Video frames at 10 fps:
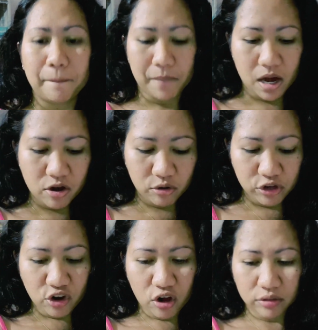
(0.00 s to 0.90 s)
Pero
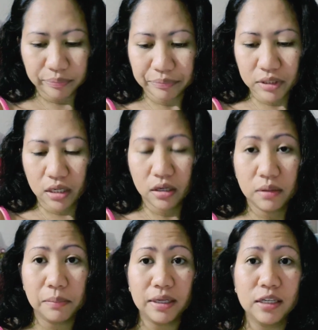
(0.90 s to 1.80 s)
yon
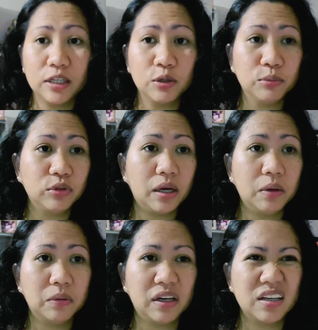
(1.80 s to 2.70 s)
Naliligo muna
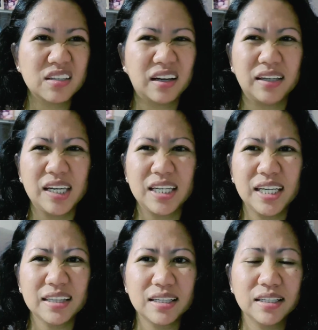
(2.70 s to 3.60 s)
ako guys. Ang init.